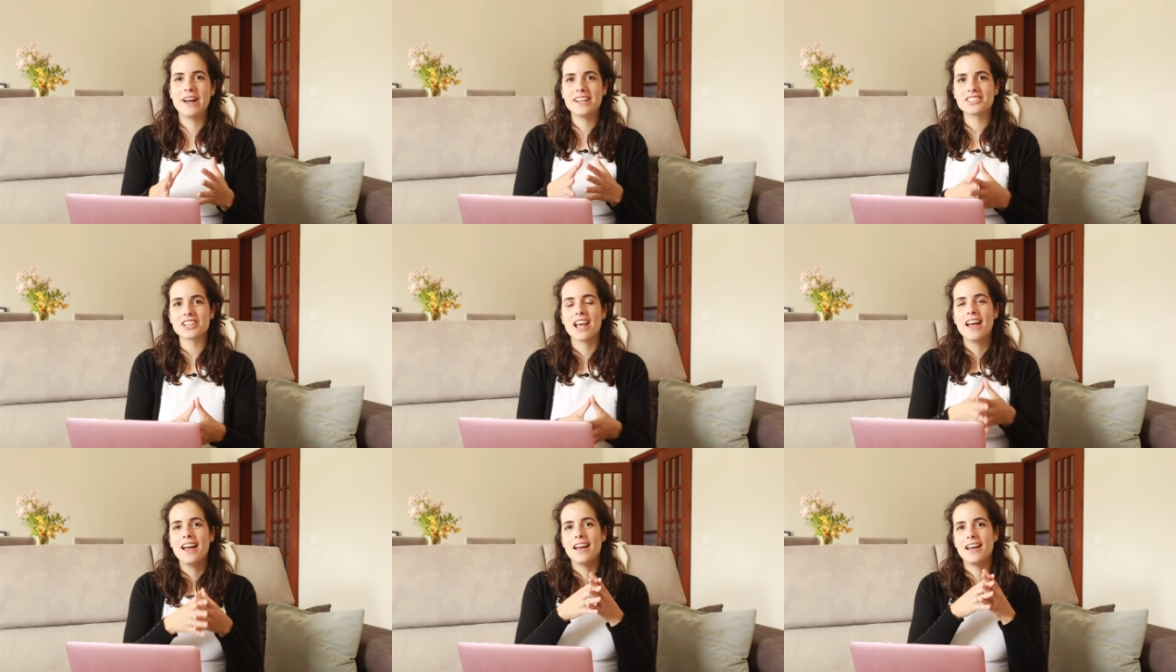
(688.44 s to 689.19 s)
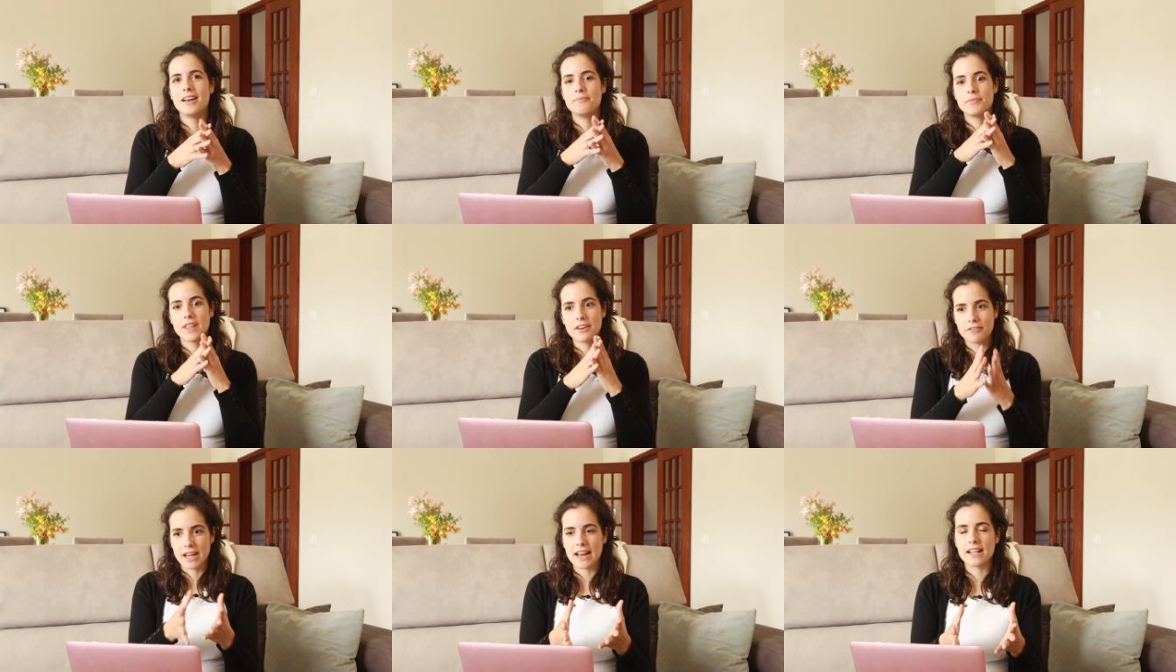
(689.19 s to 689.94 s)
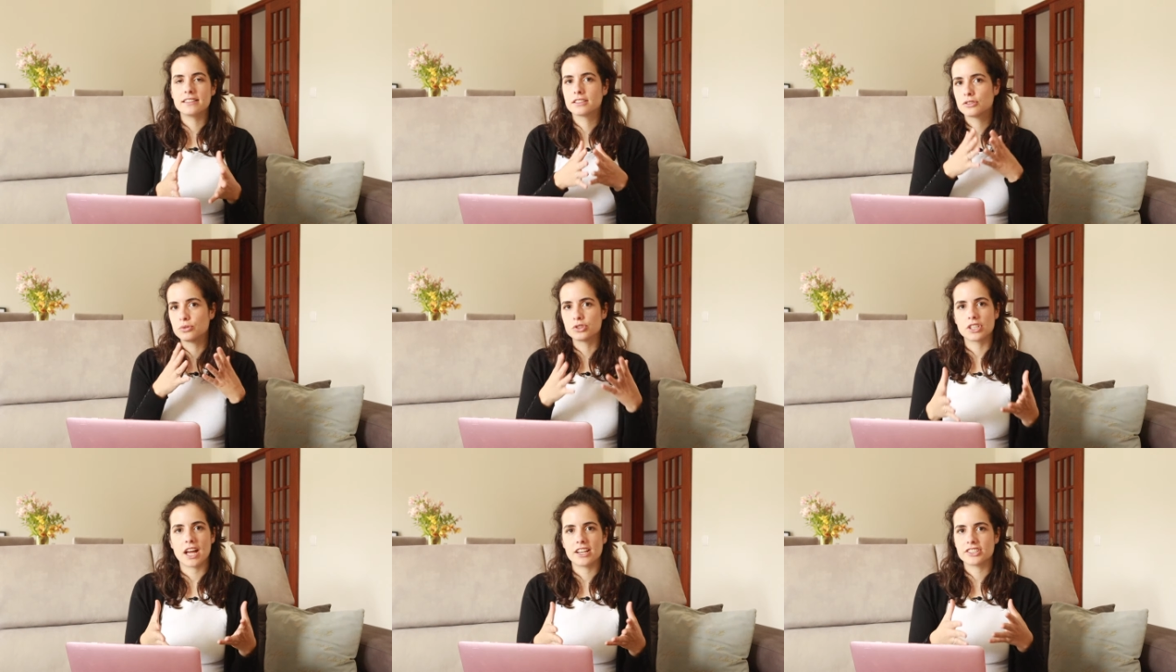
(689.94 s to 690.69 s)
mas uh, eu garanto que tu
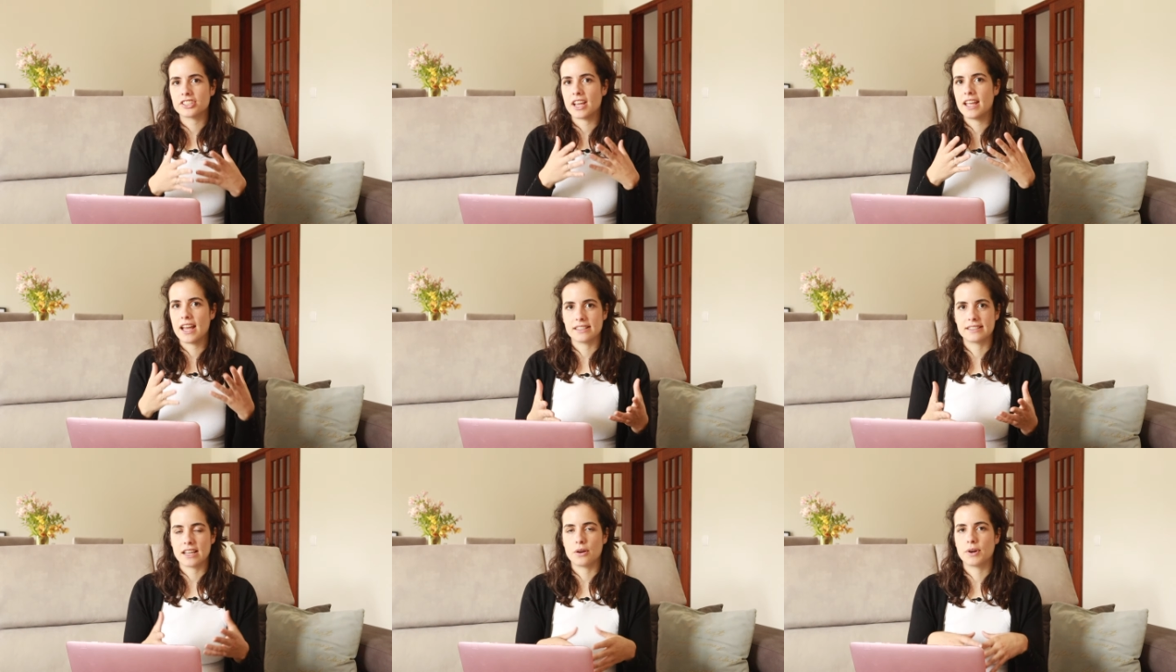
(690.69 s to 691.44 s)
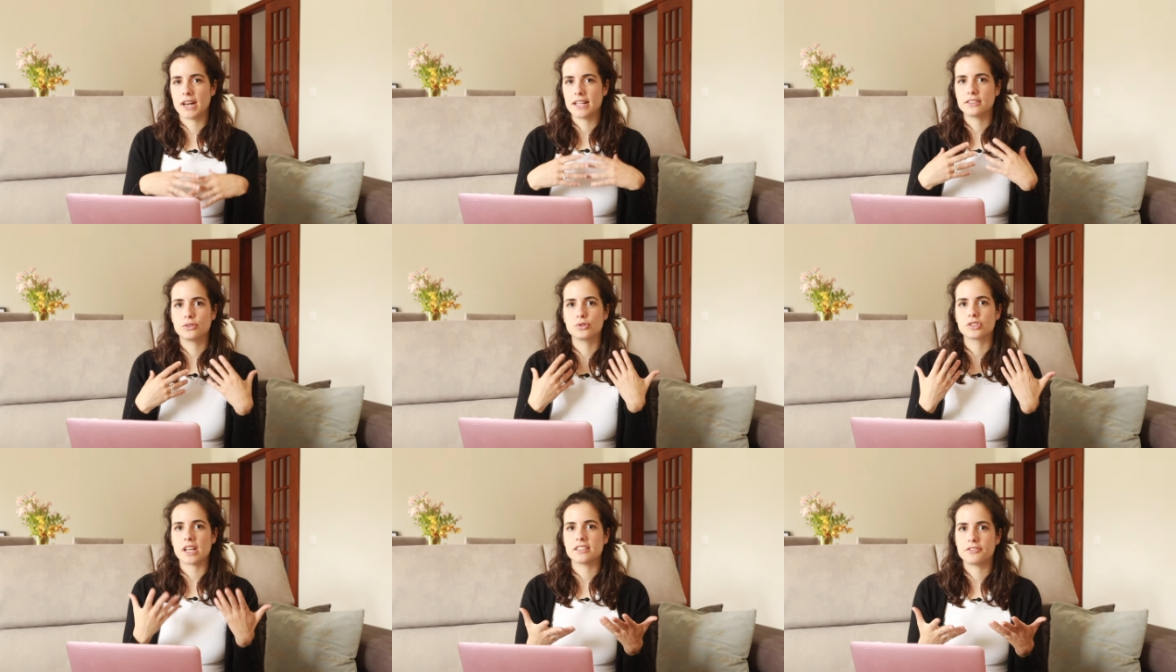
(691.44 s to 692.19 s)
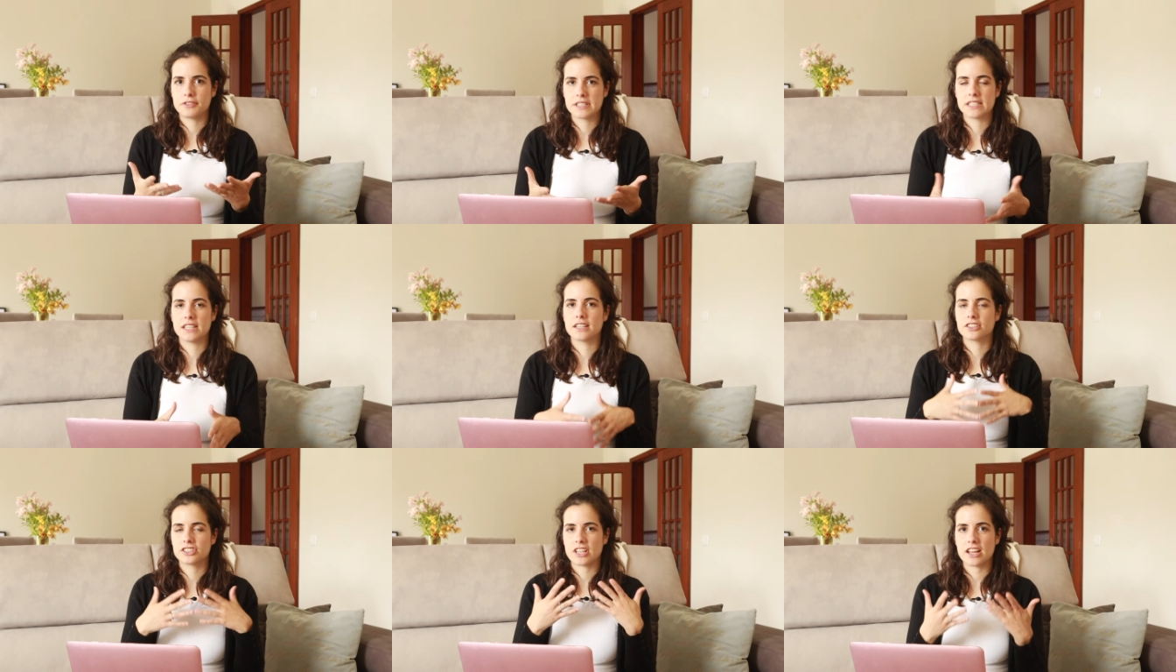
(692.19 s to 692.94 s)
estás em ação, garanto que tu estás a
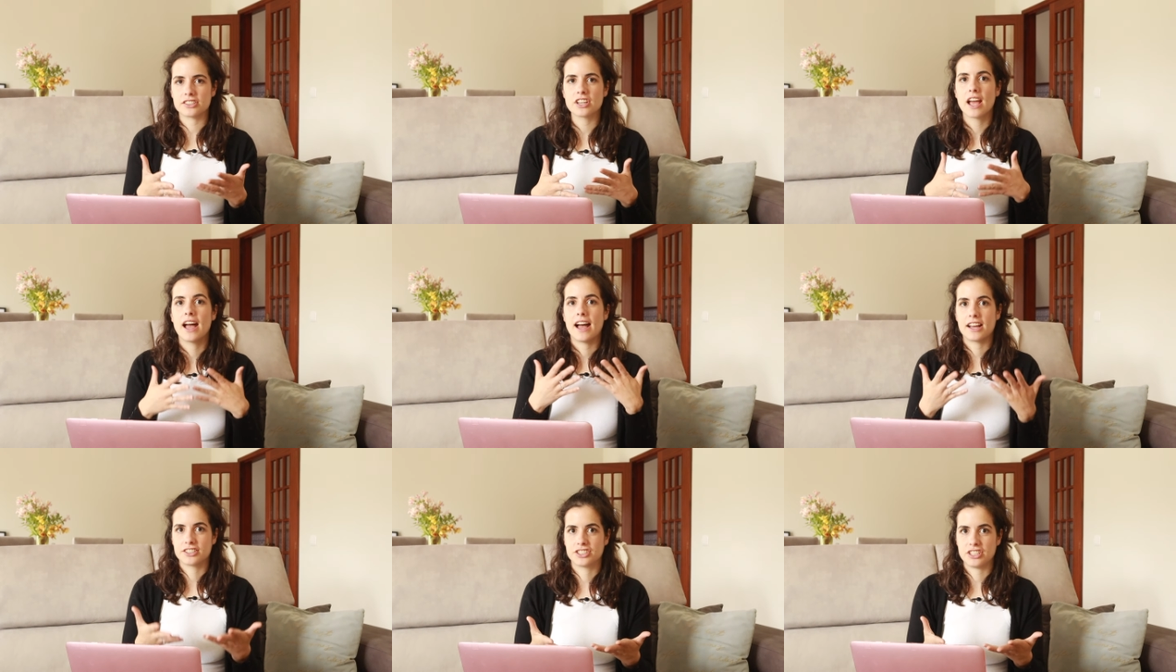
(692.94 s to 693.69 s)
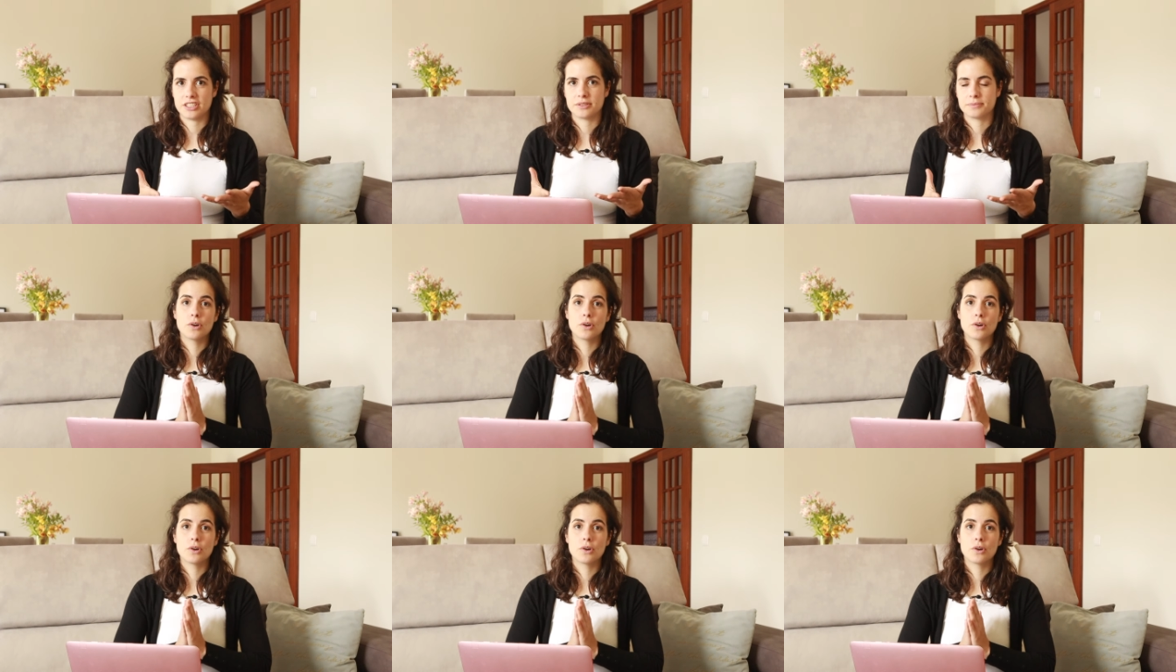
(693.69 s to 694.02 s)
fazer, que estás a agir.